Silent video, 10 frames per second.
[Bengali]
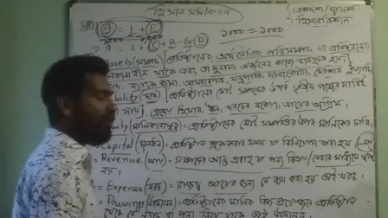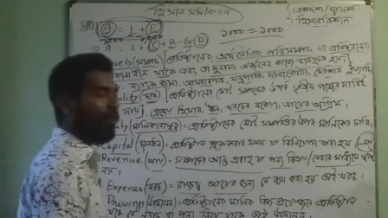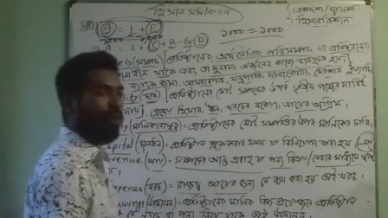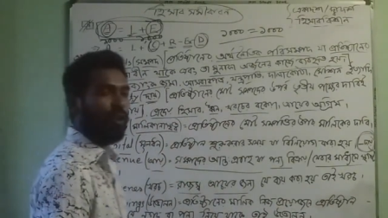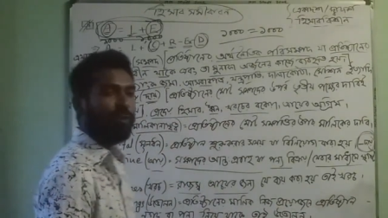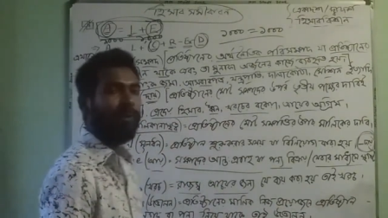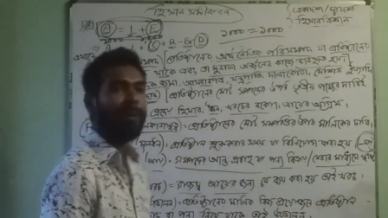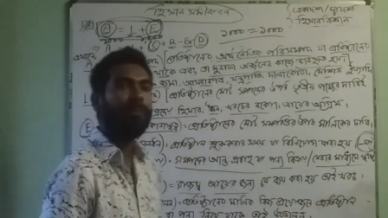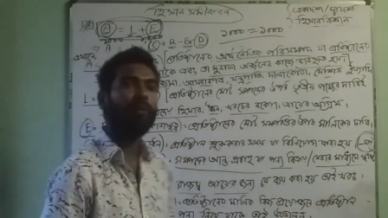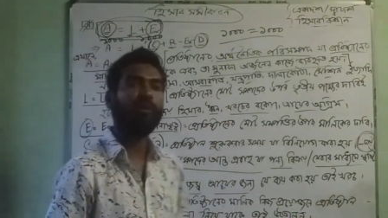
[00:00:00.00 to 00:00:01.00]
যে নগদ বা
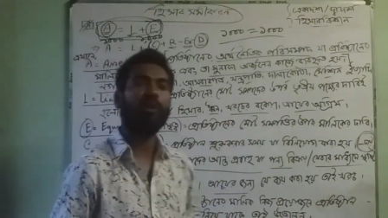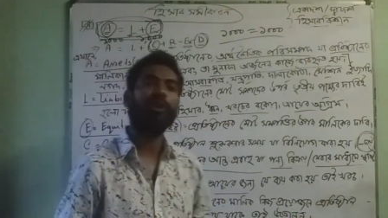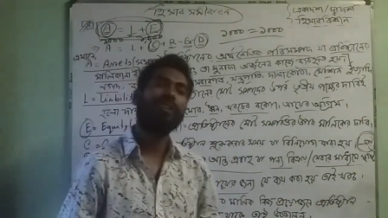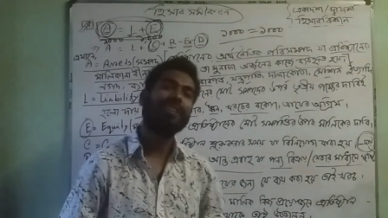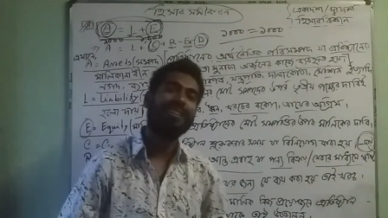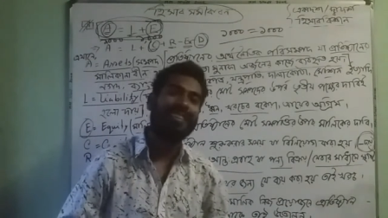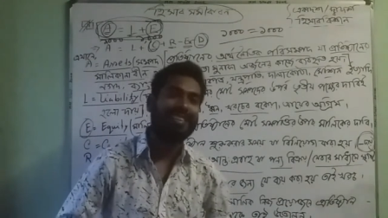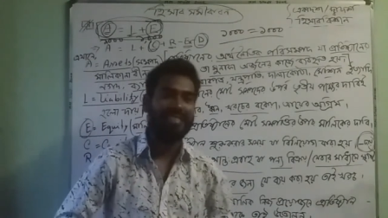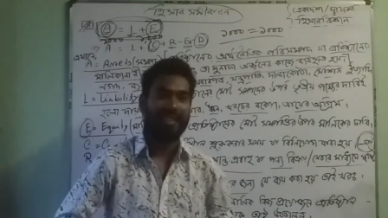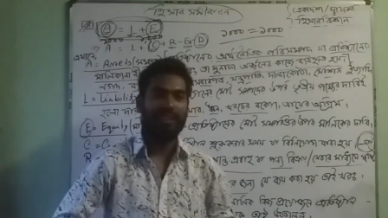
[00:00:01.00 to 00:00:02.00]
পণ্য
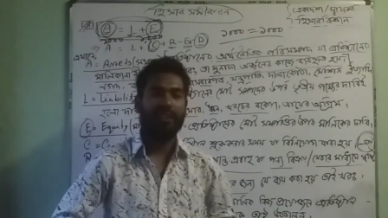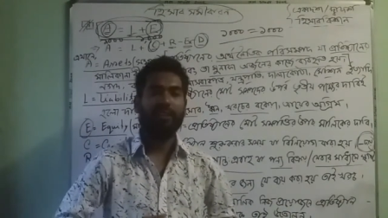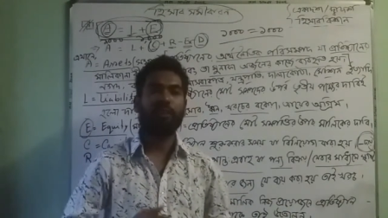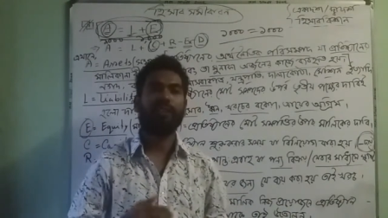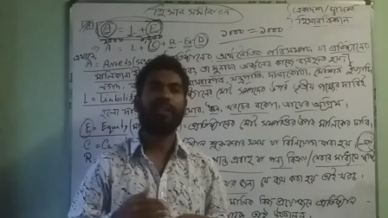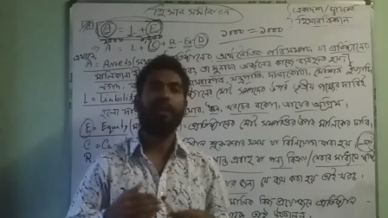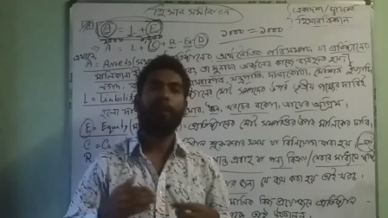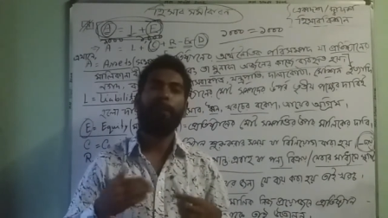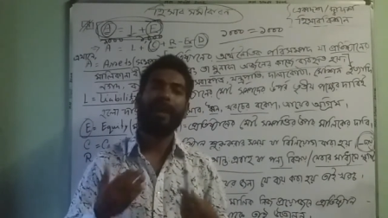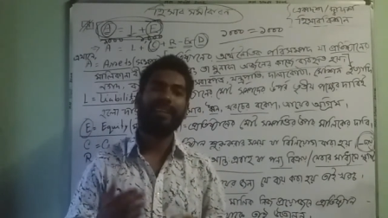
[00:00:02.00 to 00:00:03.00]
নিয়ে যান অর্থাৎ
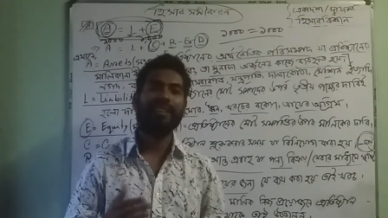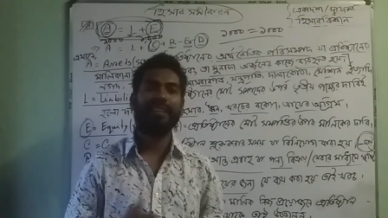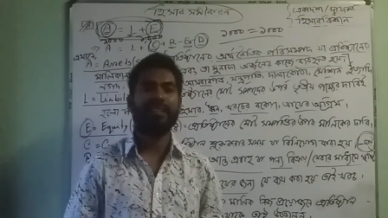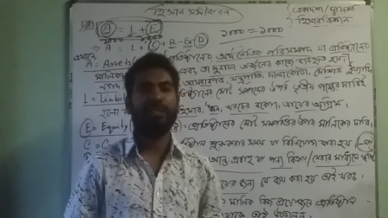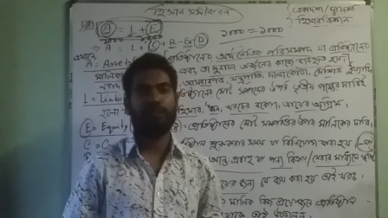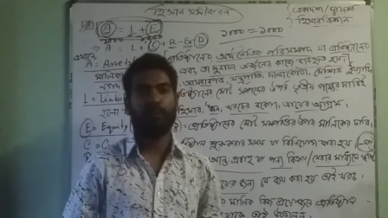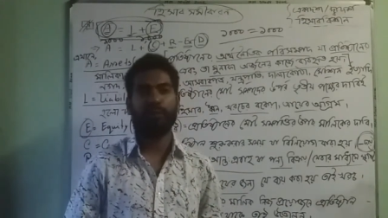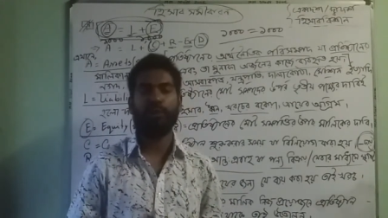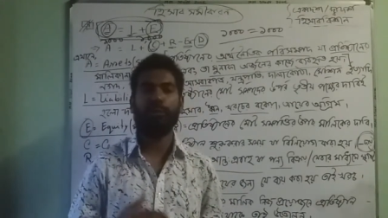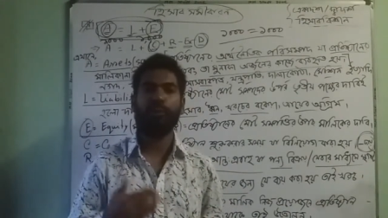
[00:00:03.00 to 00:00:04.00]
মালিকের নিজ
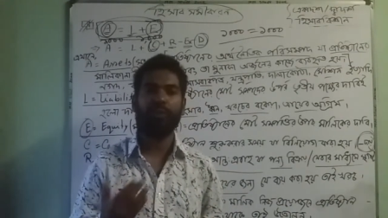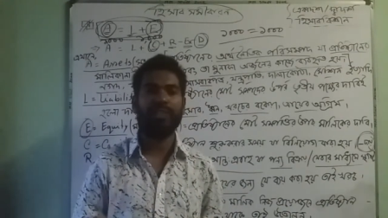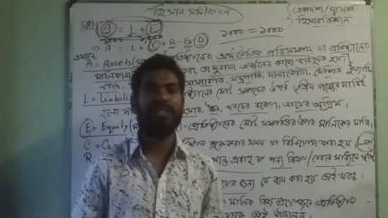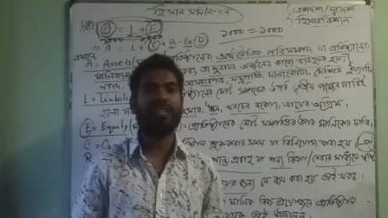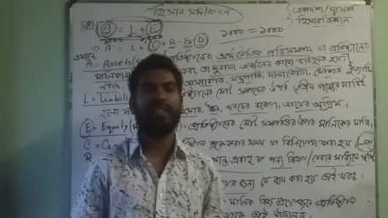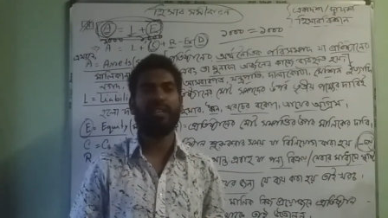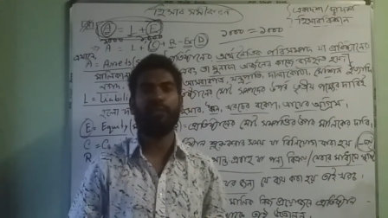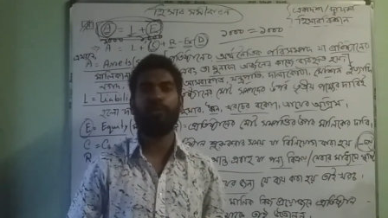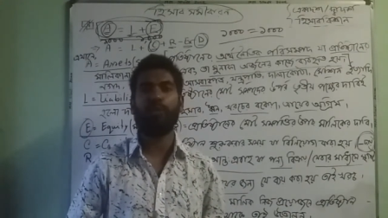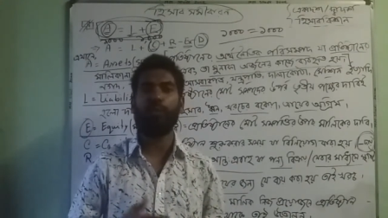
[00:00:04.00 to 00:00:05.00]
প্রয়োজনে প্রতিষ্ঠান থেকে
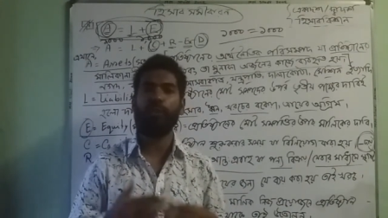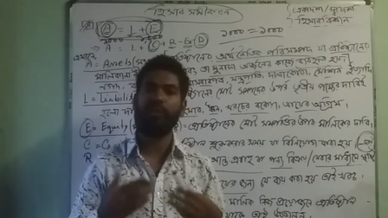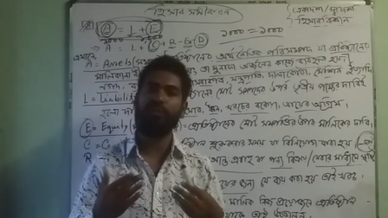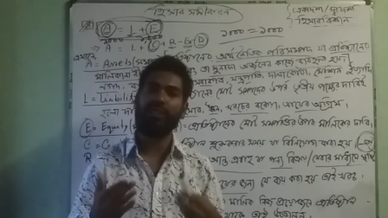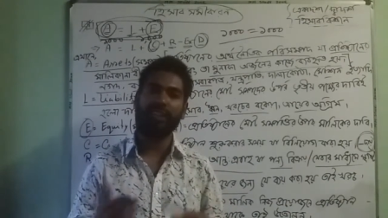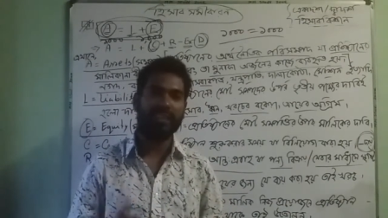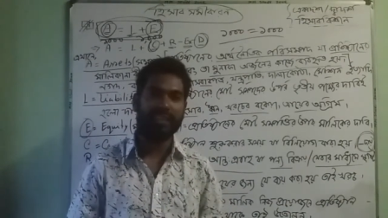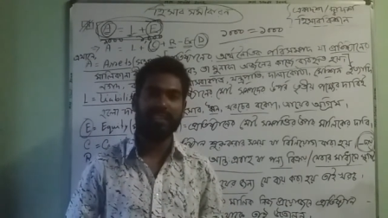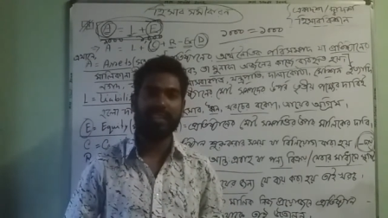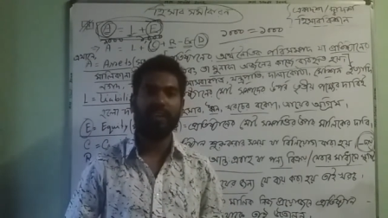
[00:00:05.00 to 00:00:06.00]
যদি কোনো কিছু তিনি
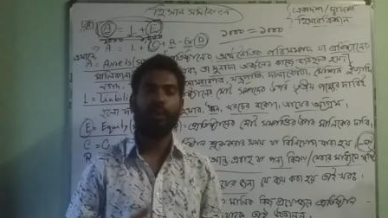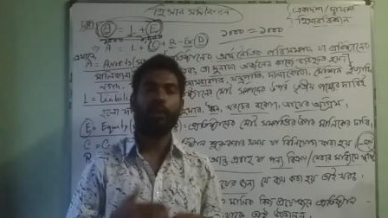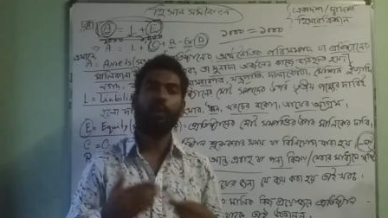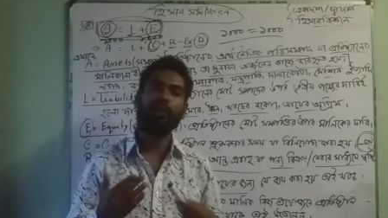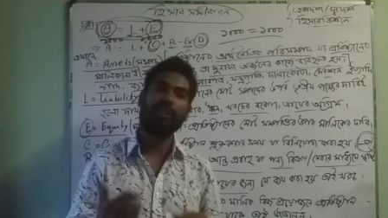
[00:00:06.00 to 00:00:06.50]
নিয়ে যান হোক